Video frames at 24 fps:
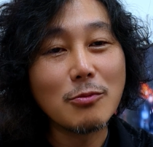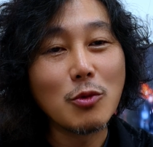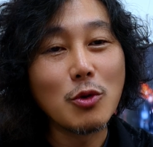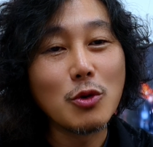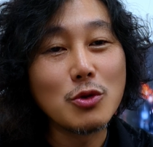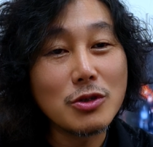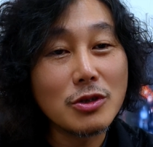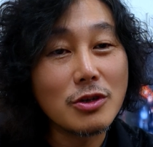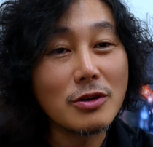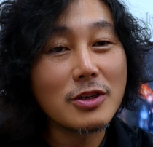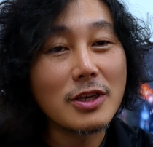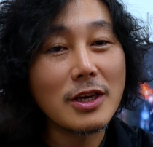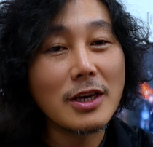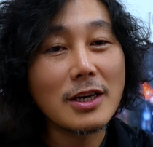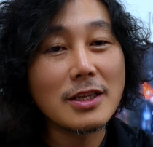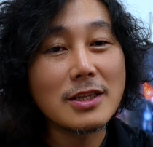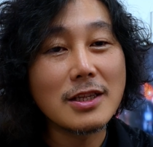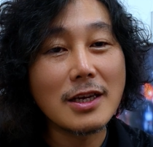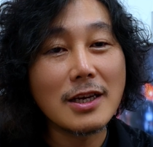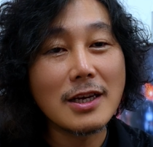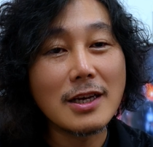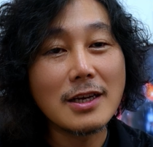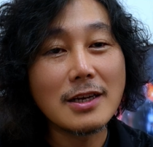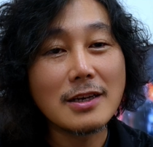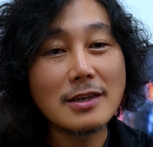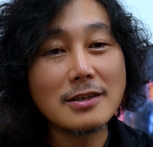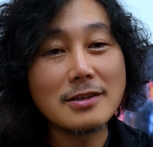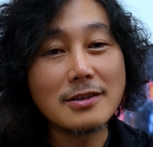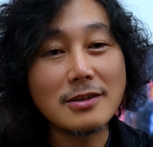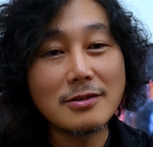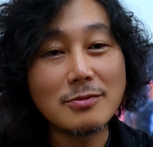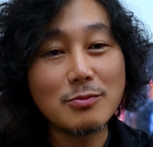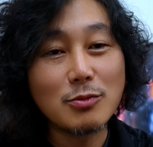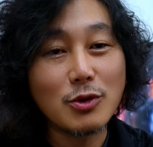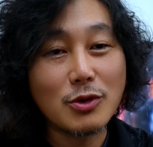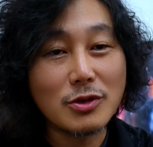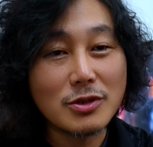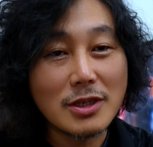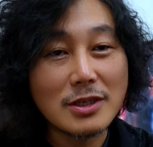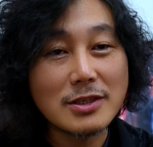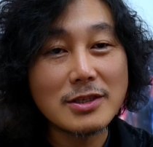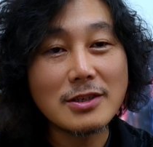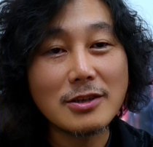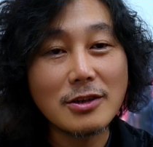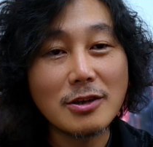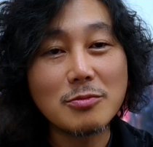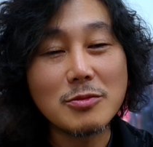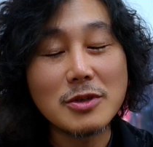모든 업계가 다 그런
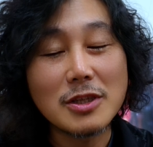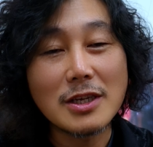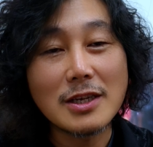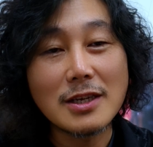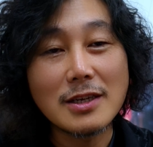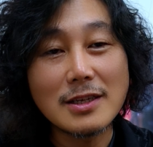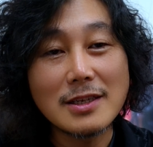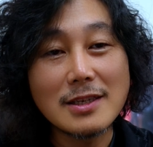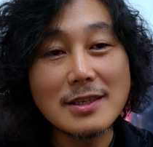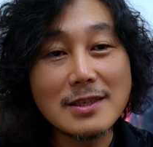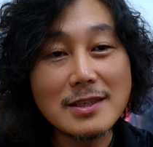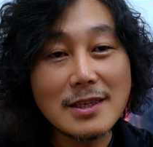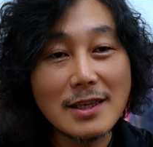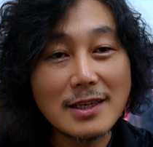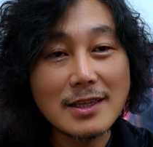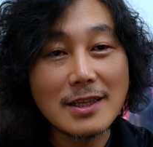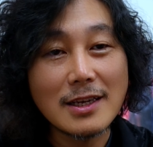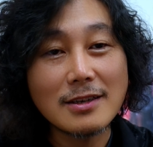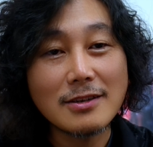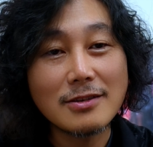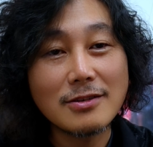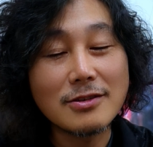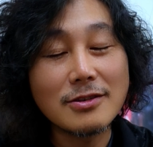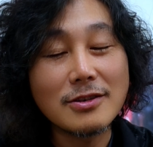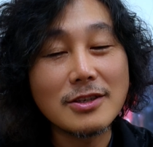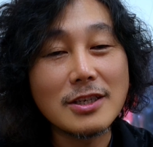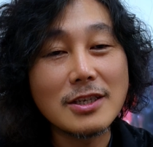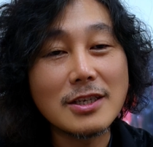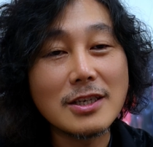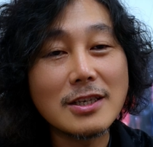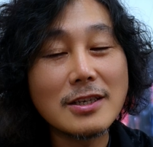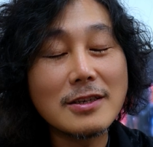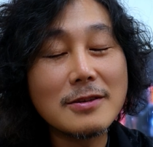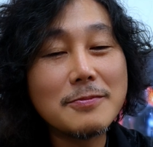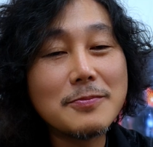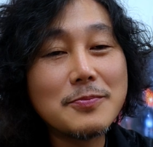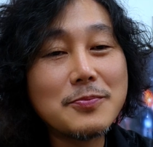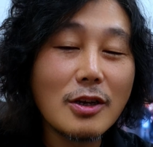프로세스일 겁니다. 인생이 다 그런 거니까.